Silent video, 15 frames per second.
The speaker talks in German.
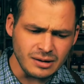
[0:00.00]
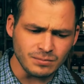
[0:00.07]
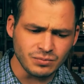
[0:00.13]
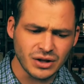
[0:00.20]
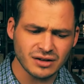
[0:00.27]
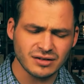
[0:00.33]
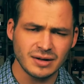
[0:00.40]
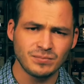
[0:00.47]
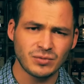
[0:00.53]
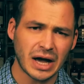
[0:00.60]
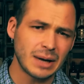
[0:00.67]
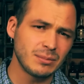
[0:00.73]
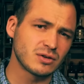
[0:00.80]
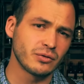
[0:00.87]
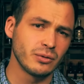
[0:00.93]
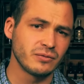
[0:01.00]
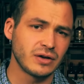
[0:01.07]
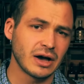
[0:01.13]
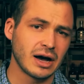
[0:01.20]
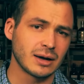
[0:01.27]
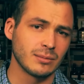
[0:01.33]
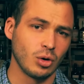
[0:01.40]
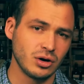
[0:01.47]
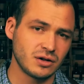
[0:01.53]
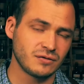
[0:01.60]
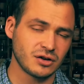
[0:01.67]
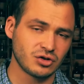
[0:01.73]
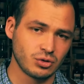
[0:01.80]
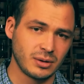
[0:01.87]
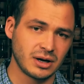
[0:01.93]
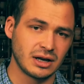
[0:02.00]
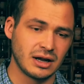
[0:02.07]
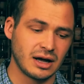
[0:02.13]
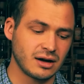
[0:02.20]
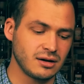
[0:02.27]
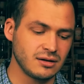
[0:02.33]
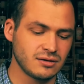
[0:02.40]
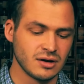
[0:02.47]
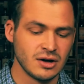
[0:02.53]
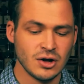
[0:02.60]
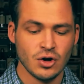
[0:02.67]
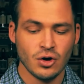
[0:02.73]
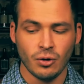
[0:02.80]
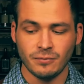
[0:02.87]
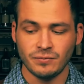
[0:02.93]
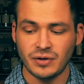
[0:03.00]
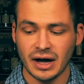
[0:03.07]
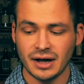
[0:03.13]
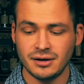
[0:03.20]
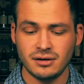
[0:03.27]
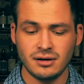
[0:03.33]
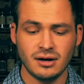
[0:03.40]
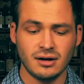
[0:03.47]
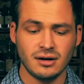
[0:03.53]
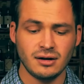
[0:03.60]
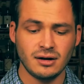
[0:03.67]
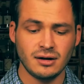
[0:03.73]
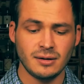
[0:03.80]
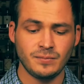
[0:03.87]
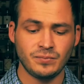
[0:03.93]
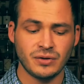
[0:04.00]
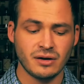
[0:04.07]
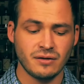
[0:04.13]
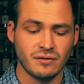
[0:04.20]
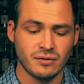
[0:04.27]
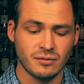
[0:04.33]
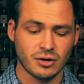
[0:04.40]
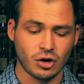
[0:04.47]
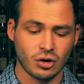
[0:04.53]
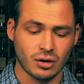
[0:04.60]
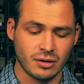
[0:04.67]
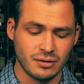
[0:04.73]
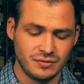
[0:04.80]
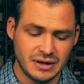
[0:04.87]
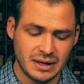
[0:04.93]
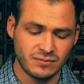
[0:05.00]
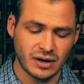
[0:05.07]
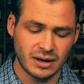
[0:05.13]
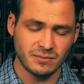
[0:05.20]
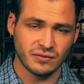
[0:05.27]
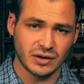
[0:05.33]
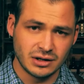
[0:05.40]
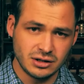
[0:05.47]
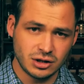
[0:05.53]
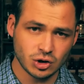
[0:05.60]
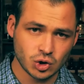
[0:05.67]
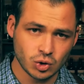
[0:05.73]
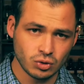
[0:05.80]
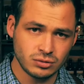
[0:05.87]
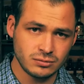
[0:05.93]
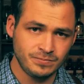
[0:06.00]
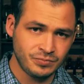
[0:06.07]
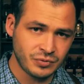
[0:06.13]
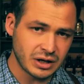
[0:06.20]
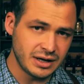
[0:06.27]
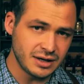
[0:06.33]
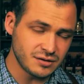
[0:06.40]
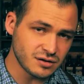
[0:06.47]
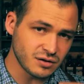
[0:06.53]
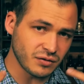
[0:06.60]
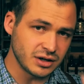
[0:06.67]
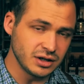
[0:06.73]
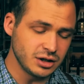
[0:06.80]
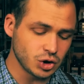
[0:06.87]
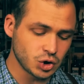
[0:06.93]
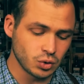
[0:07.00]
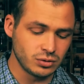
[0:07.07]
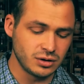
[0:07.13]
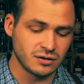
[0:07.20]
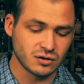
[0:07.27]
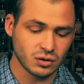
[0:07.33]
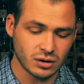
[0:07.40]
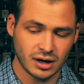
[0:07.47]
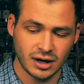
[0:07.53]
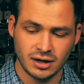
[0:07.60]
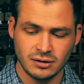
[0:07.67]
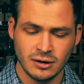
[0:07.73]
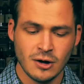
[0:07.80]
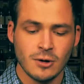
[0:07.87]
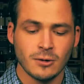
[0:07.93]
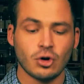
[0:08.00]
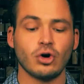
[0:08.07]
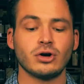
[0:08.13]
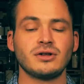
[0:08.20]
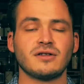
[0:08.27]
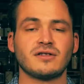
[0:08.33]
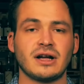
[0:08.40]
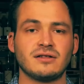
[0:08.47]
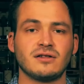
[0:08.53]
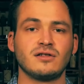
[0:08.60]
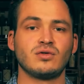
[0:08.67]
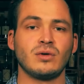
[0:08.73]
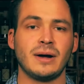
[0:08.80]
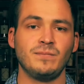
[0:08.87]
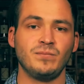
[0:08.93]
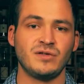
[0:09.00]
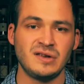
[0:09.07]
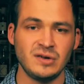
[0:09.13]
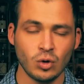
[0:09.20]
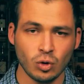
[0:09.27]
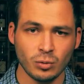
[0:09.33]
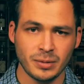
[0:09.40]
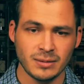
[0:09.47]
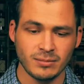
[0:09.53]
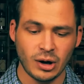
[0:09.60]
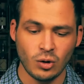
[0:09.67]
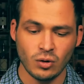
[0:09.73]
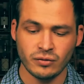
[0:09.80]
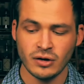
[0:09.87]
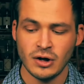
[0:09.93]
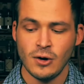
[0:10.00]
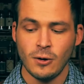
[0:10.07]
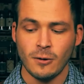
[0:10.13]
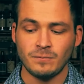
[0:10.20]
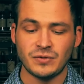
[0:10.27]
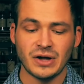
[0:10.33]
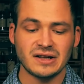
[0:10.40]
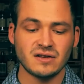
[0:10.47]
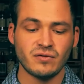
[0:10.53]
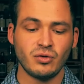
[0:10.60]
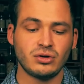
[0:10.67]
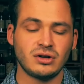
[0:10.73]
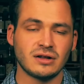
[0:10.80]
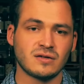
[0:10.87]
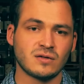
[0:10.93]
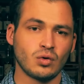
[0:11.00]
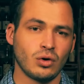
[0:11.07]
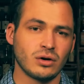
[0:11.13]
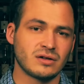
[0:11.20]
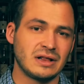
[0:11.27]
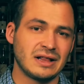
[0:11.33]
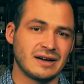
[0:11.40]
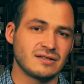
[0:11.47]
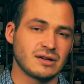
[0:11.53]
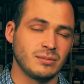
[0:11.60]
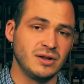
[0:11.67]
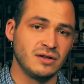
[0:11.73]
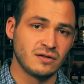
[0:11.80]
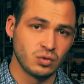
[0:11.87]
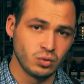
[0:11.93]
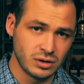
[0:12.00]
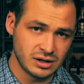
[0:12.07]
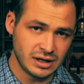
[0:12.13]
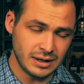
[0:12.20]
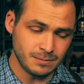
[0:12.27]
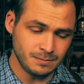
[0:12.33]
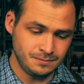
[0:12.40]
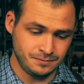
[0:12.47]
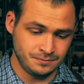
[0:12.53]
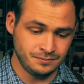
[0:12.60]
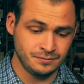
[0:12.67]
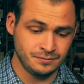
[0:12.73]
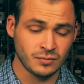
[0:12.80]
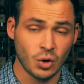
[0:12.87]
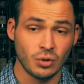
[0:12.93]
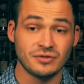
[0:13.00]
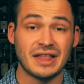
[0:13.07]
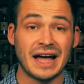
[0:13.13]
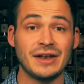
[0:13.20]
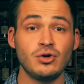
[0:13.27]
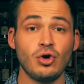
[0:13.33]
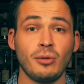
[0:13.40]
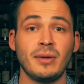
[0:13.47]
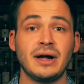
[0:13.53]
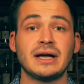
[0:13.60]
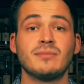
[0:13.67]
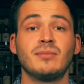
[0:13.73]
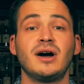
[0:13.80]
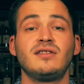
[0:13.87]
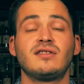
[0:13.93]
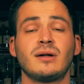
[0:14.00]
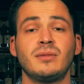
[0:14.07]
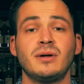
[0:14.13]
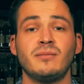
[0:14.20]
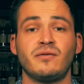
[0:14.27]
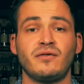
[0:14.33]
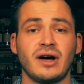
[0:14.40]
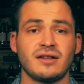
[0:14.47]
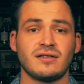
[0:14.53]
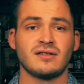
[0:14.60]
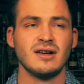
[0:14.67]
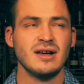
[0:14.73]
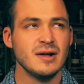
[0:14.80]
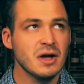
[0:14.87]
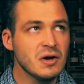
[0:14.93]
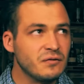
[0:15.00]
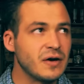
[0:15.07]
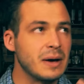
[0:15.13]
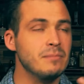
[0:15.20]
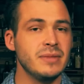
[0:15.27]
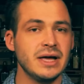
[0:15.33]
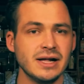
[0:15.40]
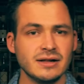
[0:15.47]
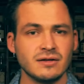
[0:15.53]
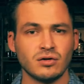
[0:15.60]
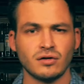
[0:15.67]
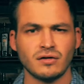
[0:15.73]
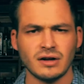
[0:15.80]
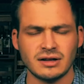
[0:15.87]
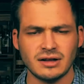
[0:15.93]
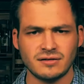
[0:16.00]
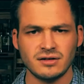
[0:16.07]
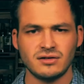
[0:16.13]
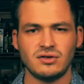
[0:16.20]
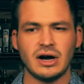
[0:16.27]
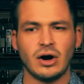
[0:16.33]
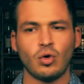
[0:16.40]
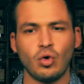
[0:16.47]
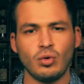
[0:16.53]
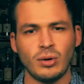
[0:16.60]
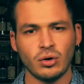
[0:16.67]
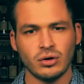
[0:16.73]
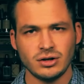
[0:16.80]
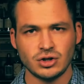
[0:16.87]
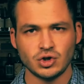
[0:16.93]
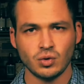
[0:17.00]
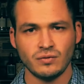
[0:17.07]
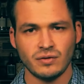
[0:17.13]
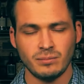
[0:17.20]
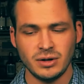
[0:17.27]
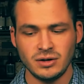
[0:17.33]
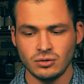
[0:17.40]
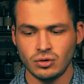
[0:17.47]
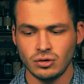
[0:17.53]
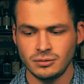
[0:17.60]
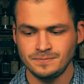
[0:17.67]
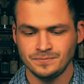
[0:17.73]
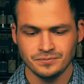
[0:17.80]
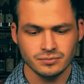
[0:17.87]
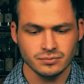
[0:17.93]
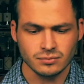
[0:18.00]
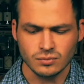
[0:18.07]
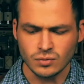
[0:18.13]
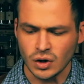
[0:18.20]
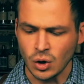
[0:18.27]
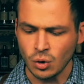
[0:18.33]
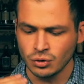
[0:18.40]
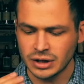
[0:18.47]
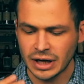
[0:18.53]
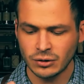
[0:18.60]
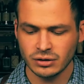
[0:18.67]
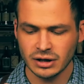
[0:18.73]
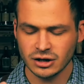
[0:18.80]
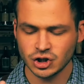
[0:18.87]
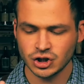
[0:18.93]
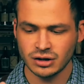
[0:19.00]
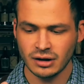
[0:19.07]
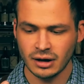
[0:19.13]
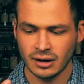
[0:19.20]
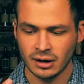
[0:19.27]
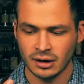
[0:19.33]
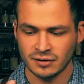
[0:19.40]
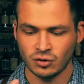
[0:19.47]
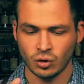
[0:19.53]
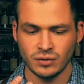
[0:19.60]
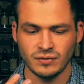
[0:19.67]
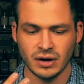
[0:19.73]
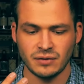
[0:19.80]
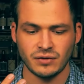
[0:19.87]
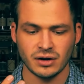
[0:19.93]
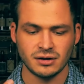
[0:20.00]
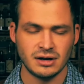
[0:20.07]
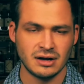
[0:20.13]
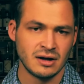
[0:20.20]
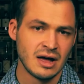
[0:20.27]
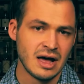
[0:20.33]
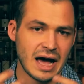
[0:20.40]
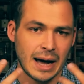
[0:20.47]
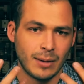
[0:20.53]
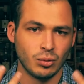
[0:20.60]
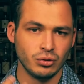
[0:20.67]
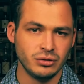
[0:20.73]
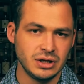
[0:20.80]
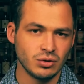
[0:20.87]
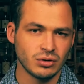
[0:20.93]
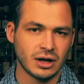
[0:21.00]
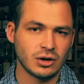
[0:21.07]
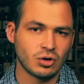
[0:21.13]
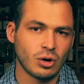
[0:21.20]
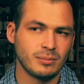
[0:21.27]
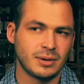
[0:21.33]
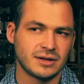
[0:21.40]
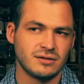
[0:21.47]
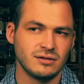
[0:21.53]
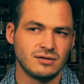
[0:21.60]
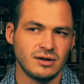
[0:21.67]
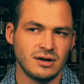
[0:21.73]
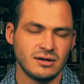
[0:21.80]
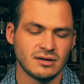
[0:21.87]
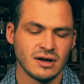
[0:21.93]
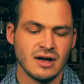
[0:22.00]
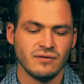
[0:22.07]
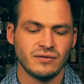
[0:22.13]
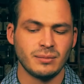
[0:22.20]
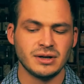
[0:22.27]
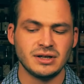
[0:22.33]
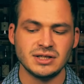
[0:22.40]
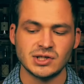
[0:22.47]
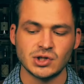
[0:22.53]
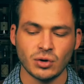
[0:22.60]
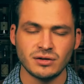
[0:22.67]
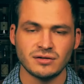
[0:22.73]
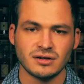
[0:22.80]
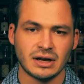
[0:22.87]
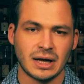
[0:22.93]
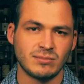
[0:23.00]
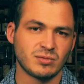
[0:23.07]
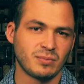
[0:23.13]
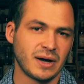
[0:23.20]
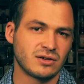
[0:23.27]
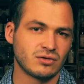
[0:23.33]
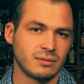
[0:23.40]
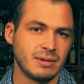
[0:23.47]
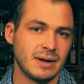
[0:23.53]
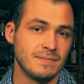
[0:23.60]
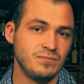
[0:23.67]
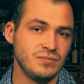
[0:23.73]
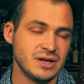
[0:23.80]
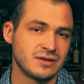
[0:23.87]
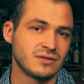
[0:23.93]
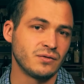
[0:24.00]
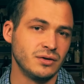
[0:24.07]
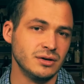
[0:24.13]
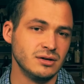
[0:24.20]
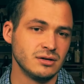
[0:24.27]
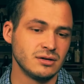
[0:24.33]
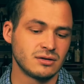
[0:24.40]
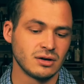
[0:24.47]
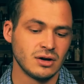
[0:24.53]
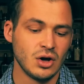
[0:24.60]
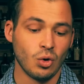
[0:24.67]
Und der ist eben drei bis fünf Jahre im Holzfass schon mal gelagert. Und dann ähm, nehmen wir eben Vanilleschoten, legen diese Vanilleschoten in Zucker ein, kochen das Ganze zu einem Sirup eben auf. Und das wird jetzt dort langsam hinzugegeben und dann nochmal gemeinsam im Fass vermehlt sozusagen, dass sich die Aromen auch richtig schön verbinden können. Und dadurch äh, erzeugen wir einfach eine Harmonie und eine Komplexität, wie man die sonst in einem Spice Rum eben nicht findet.